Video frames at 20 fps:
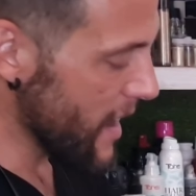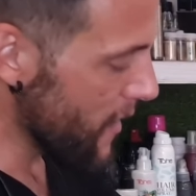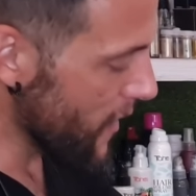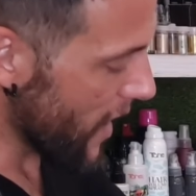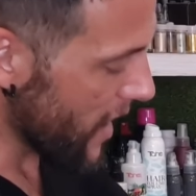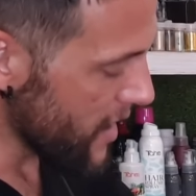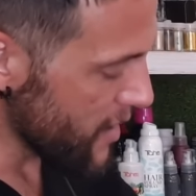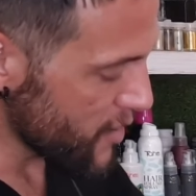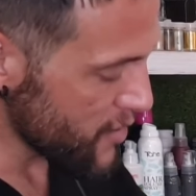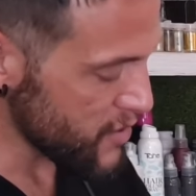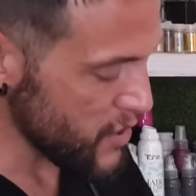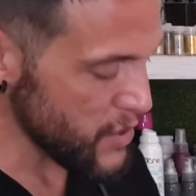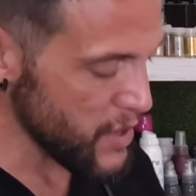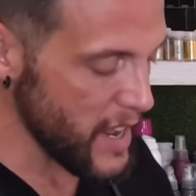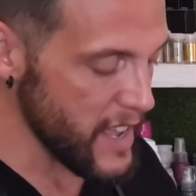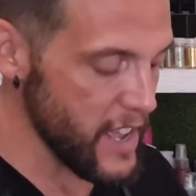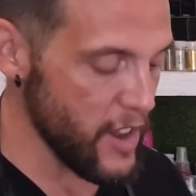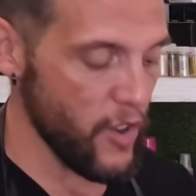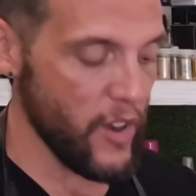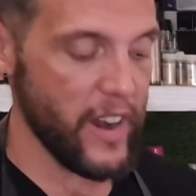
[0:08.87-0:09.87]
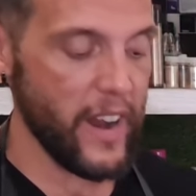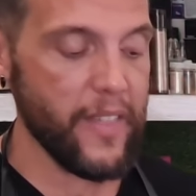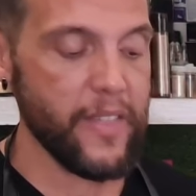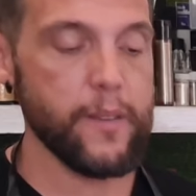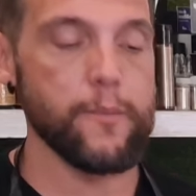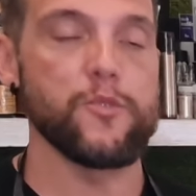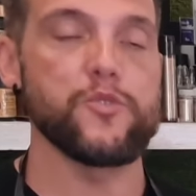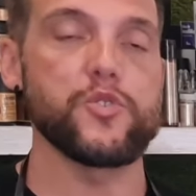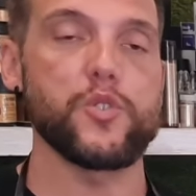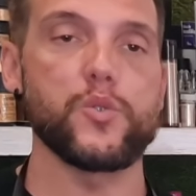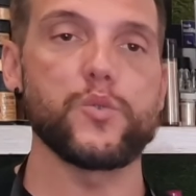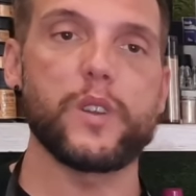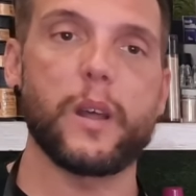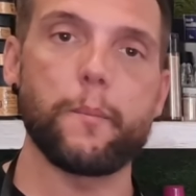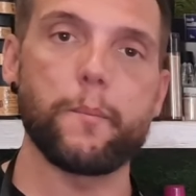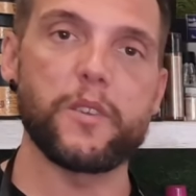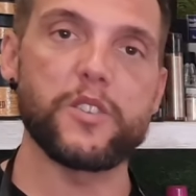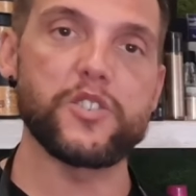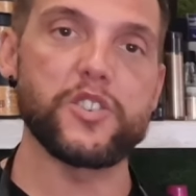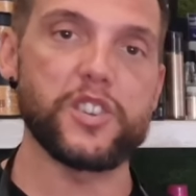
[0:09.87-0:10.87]
ya veis, nosotros ya lo que le hacemos son unas
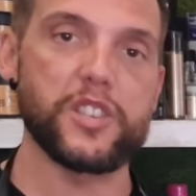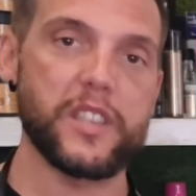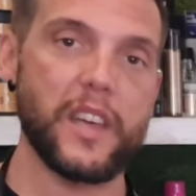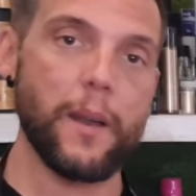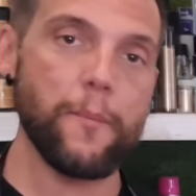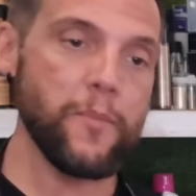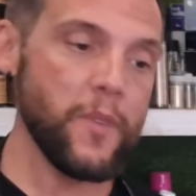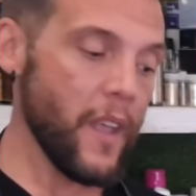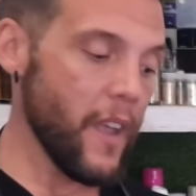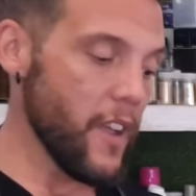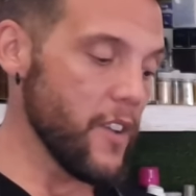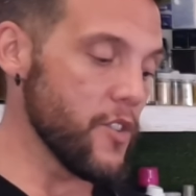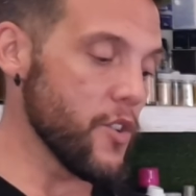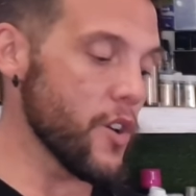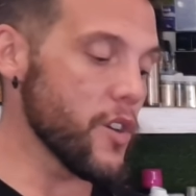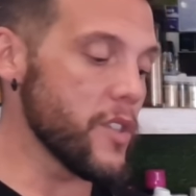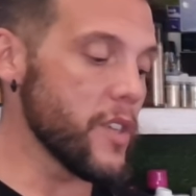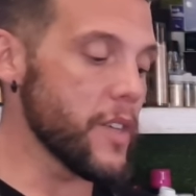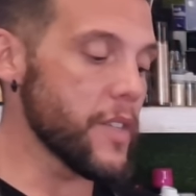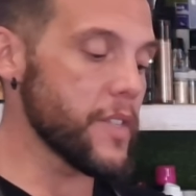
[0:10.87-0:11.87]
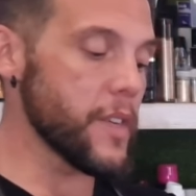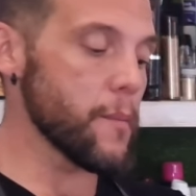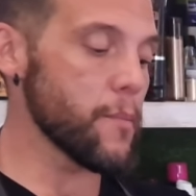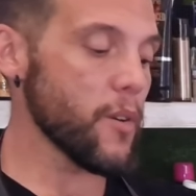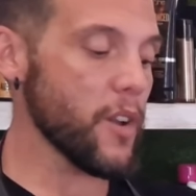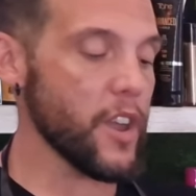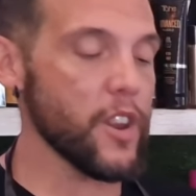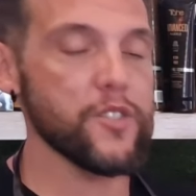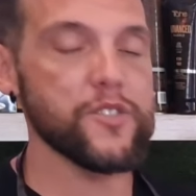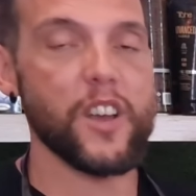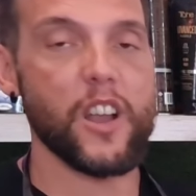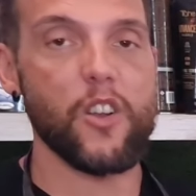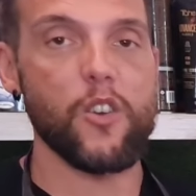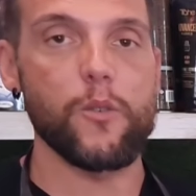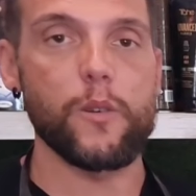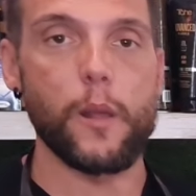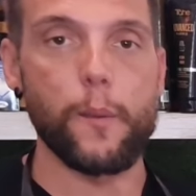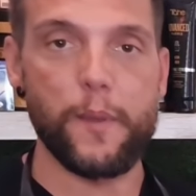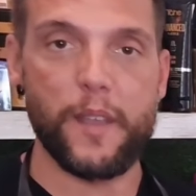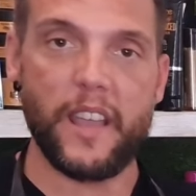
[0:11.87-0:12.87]
mechitas. Y hoy dice, ¿por pues qué no está
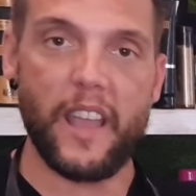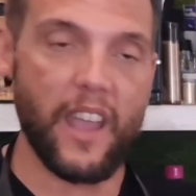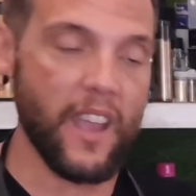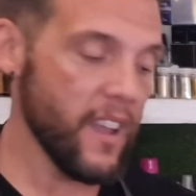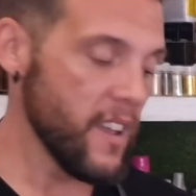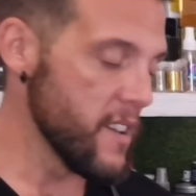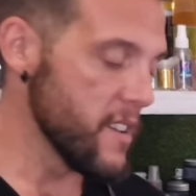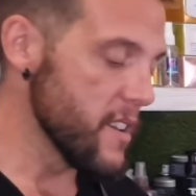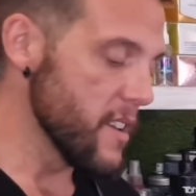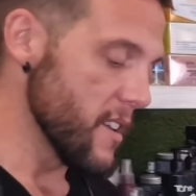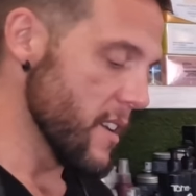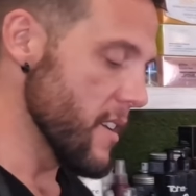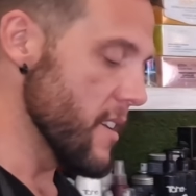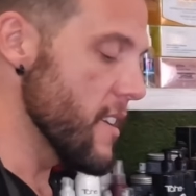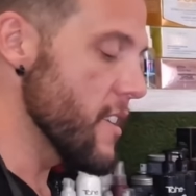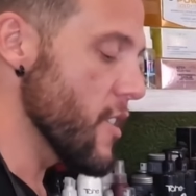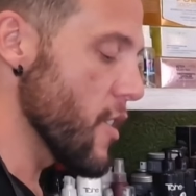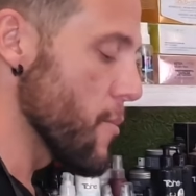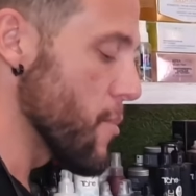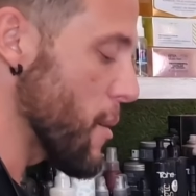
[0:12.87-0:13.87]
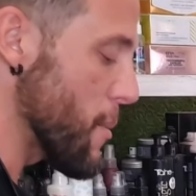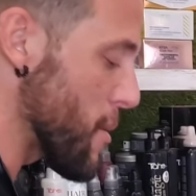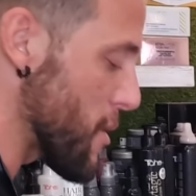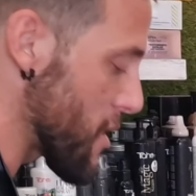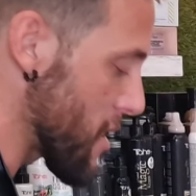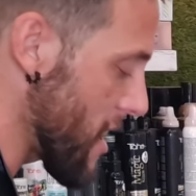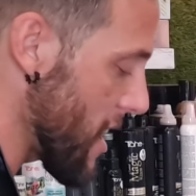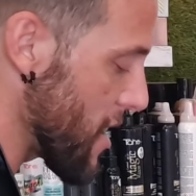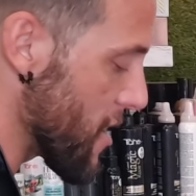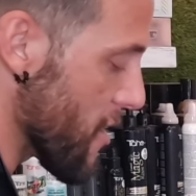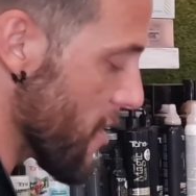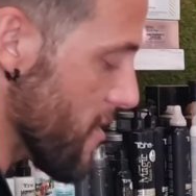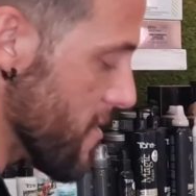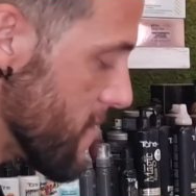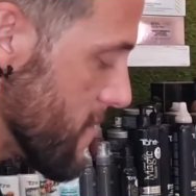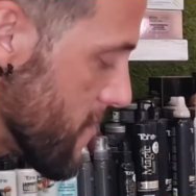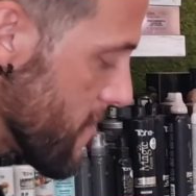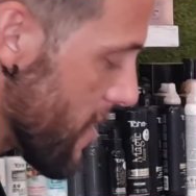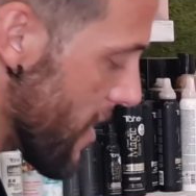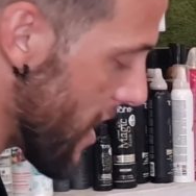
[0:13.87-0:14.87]
cobre, Miguel? Digo, pues, ¿por qué no?
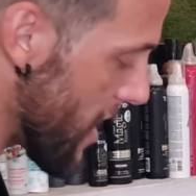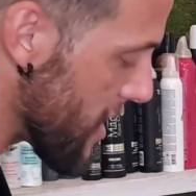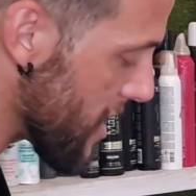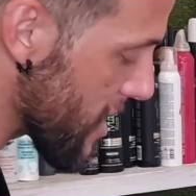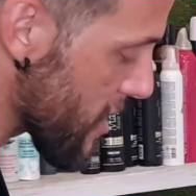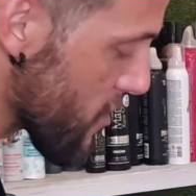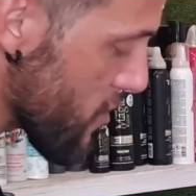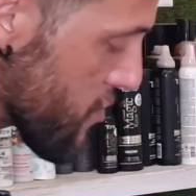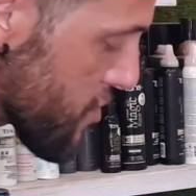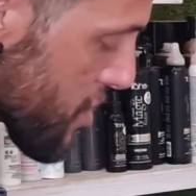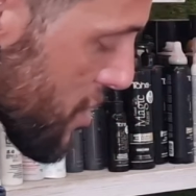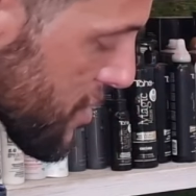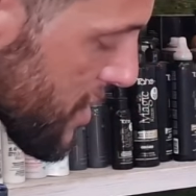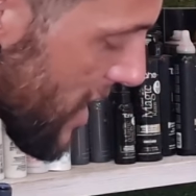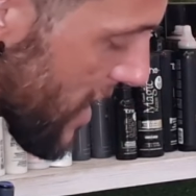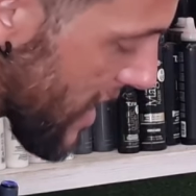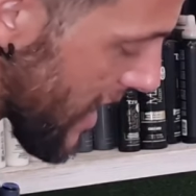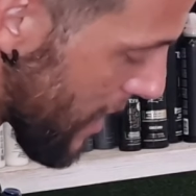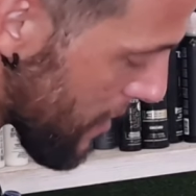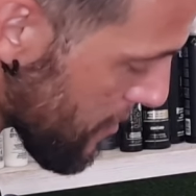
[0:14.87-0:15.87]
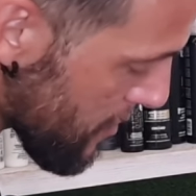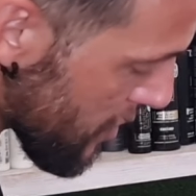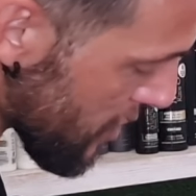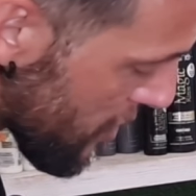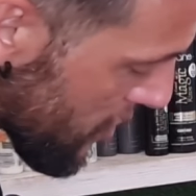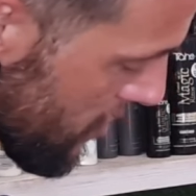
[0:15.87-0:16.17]
En el gusto está el cambio,